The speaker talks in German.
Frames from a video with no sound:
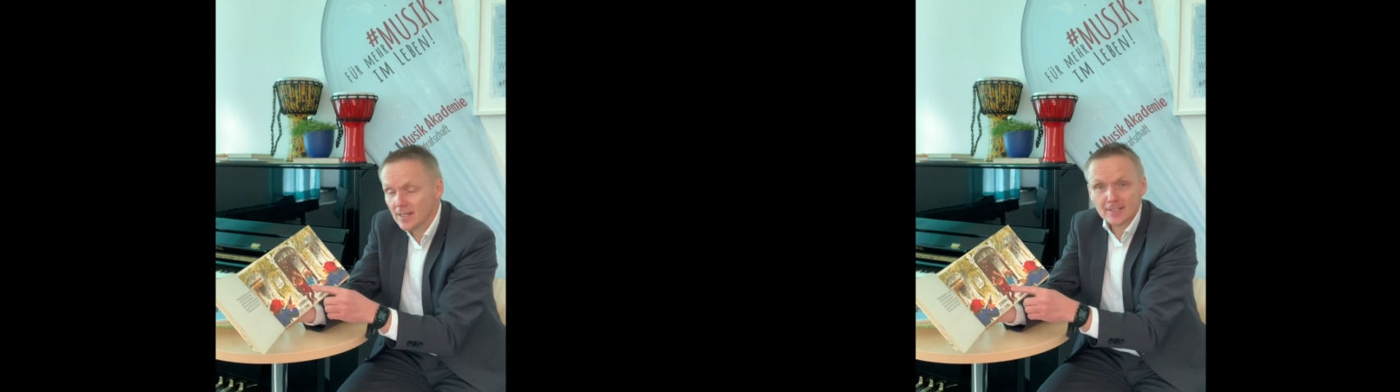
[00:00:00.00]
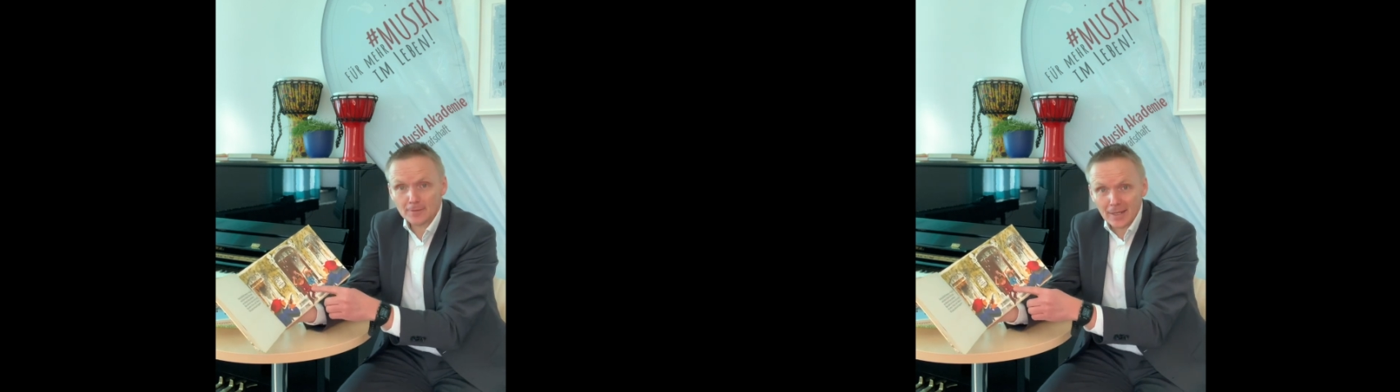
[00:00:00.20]

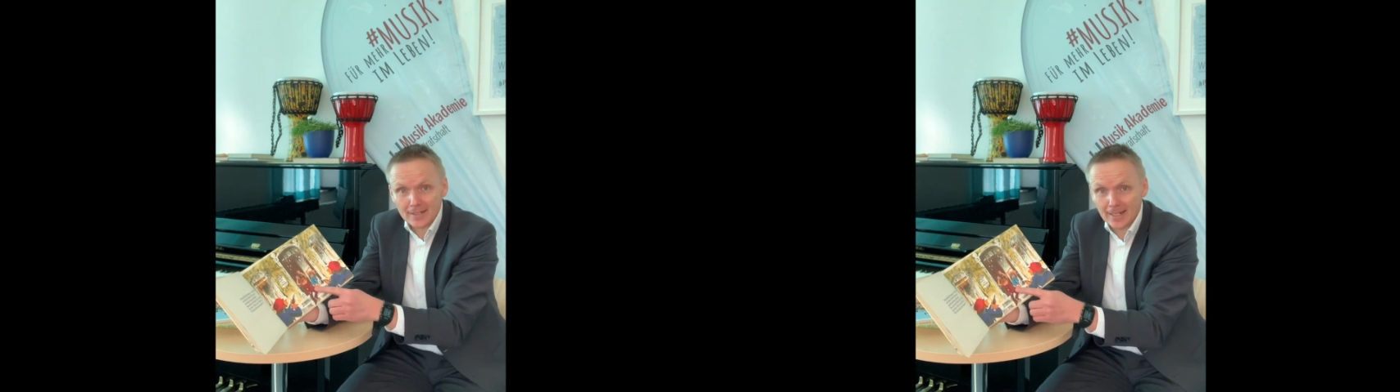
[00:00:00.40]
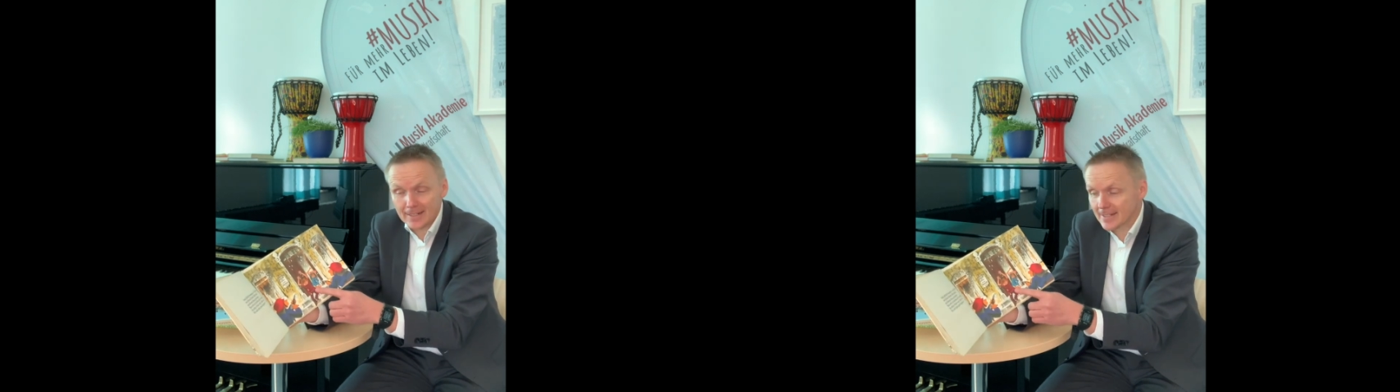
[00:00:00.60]
Zwei
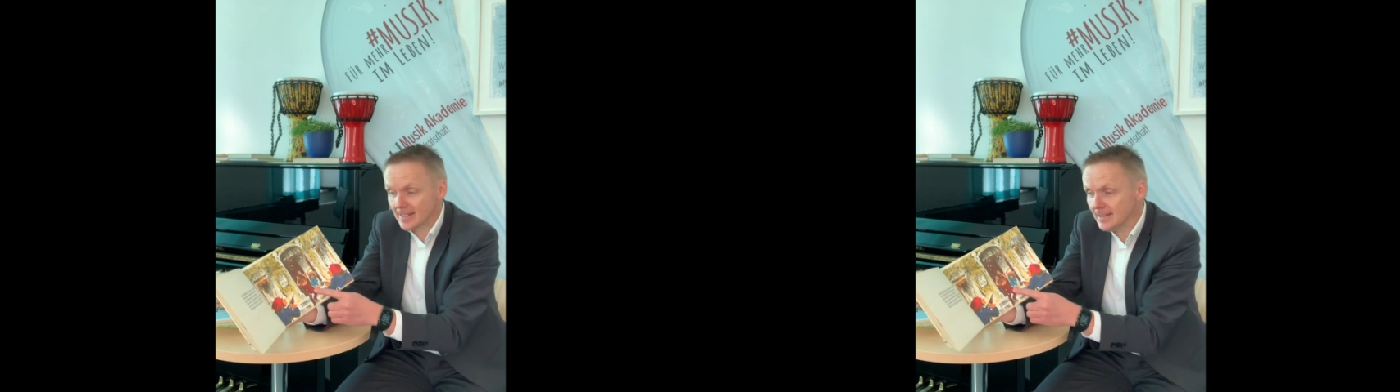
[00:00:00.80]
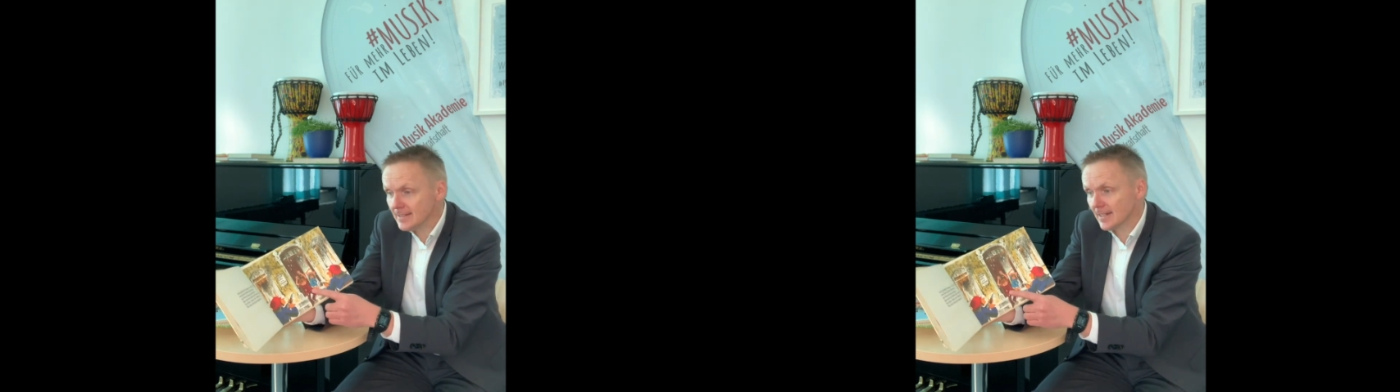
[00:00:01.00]
kleine
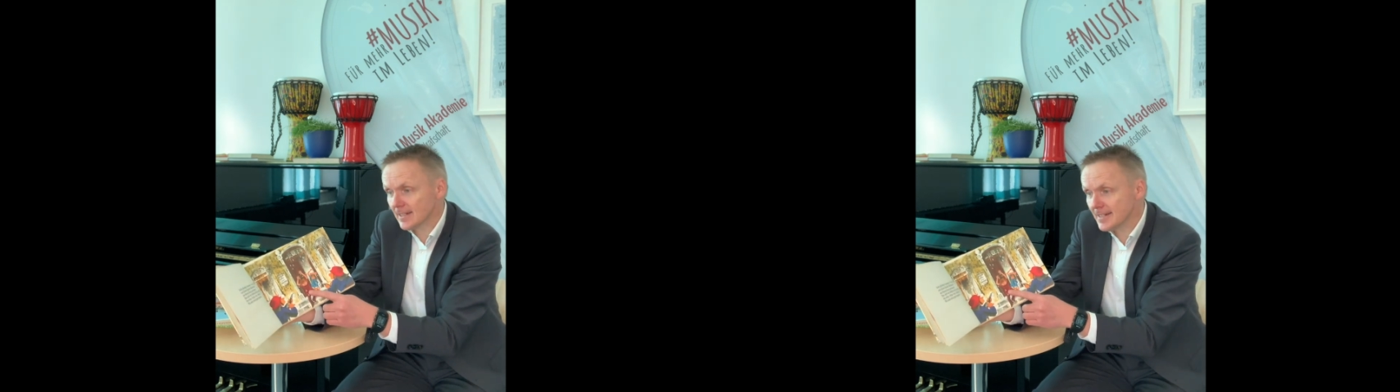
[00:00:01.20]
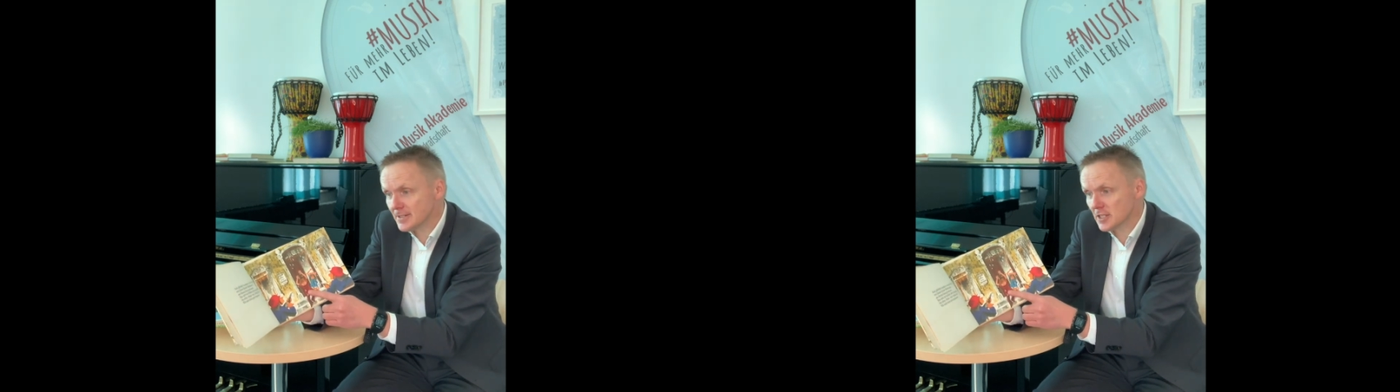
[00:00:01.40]
Kinder,
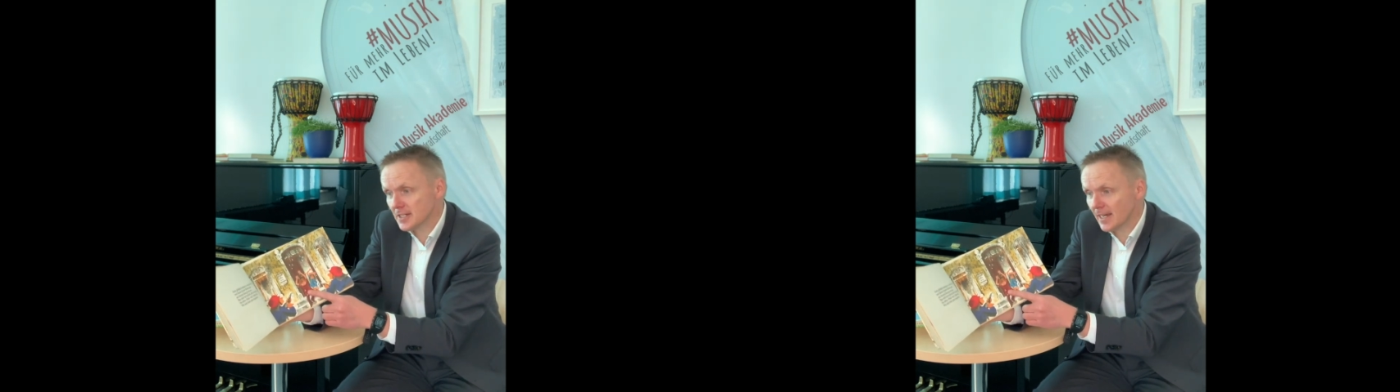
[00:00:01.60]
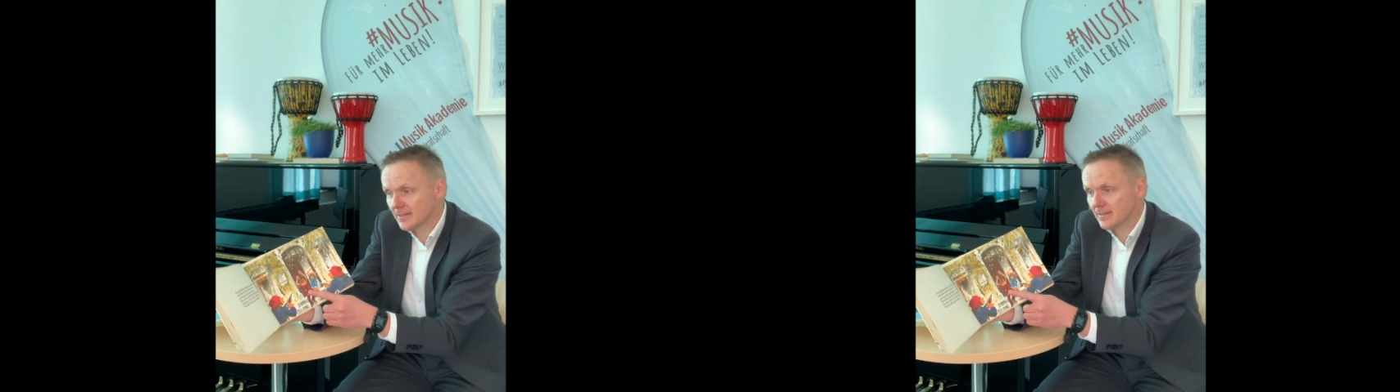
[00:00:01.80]

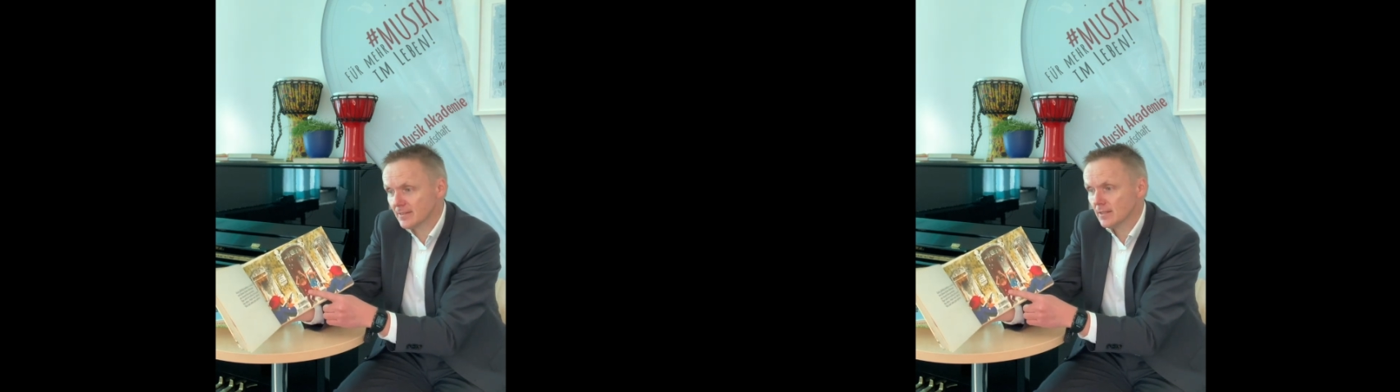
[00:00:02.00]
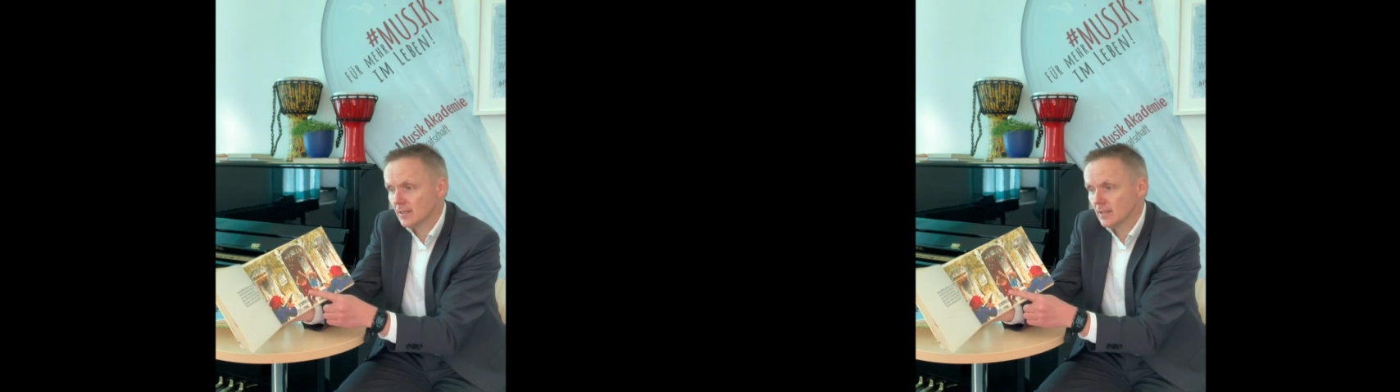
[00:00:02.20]
klitschenass,